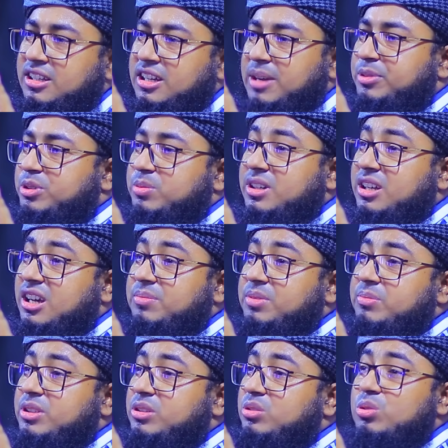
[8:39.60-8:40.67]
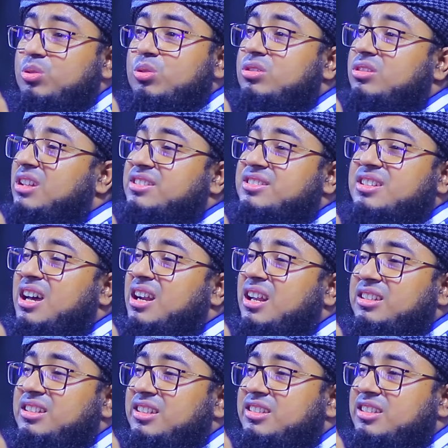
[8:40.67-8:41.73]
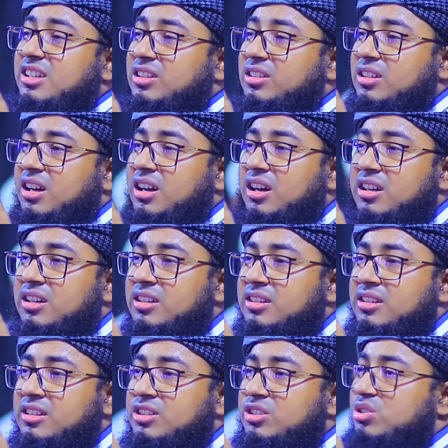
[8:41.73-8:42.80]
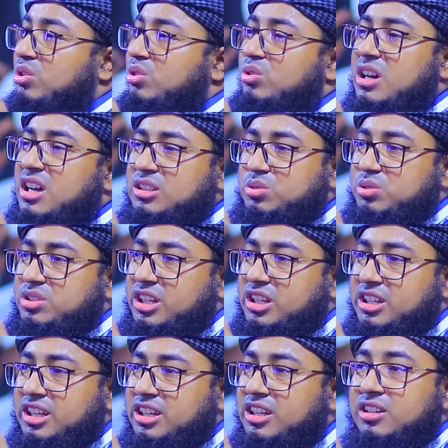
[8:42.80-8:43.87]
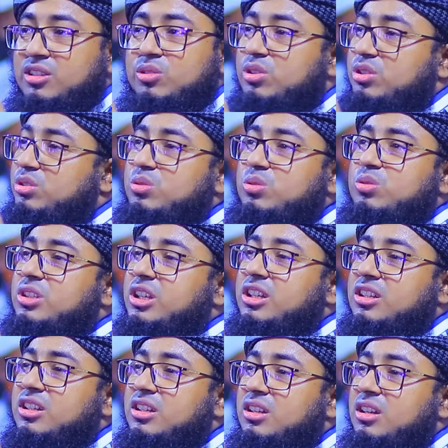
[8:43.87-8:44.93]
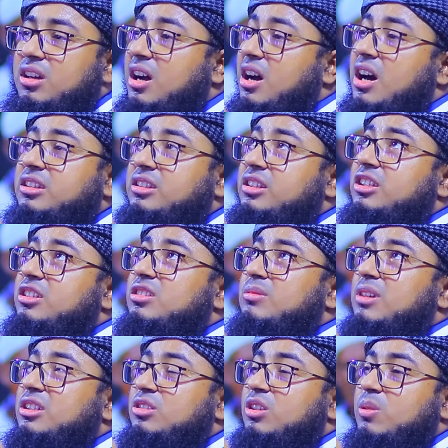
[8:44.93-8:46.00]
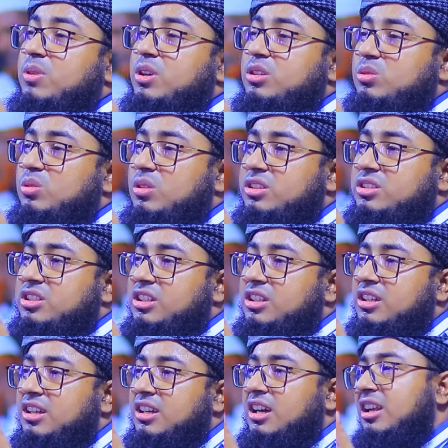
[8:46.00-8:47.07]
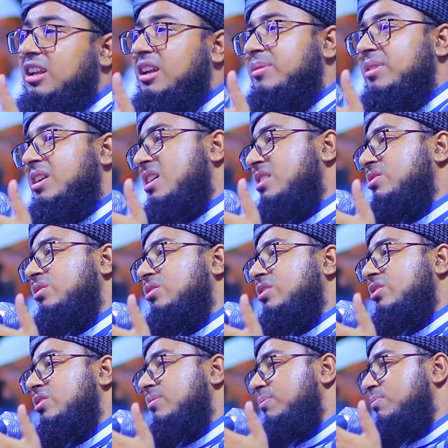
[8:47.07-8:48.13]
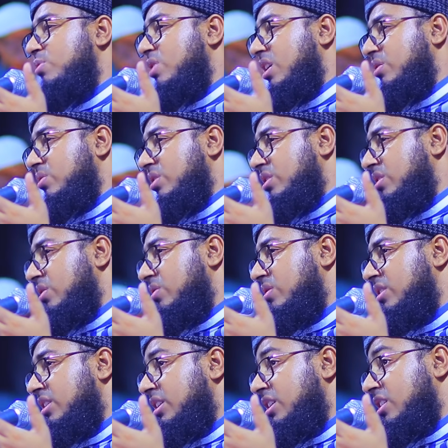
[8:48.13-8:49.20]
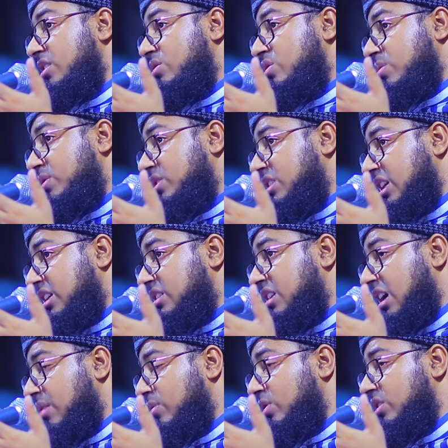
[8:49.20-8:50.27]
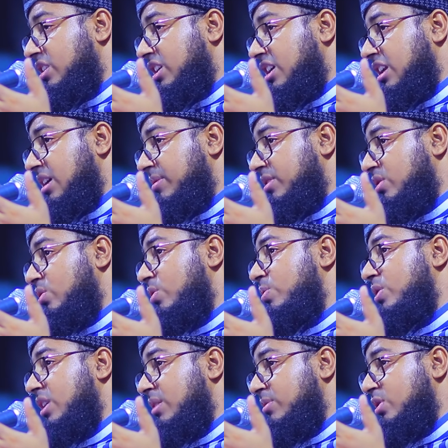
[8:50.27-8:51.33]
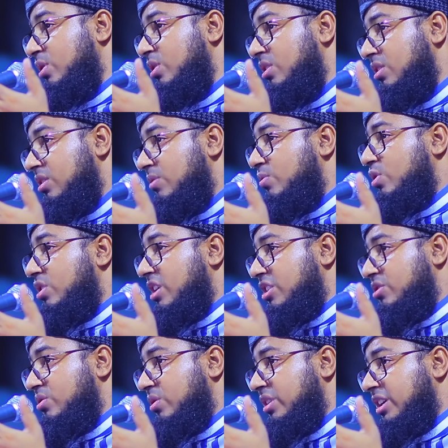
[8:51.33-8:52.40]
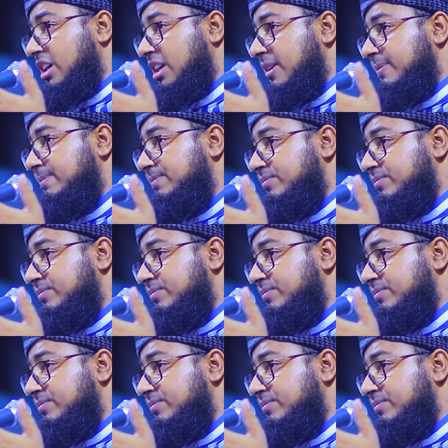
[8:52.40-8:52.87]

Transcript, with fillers: আমি তোমার হাবিবের দুরুদ নজরানা দিয়েছি আল্লাহ শূন্য হাত উঠেই নেই ওই দুরুদের হাত নিয়ে তোমার দরবারে তুলেছি আল্লাহ আমার হাজতকে তুমি পোড়া করে দাও এই চমৎকার একটা আমল দিয়ে গেলাম এটা গোপন আমল প্রকাশ করে গেলাম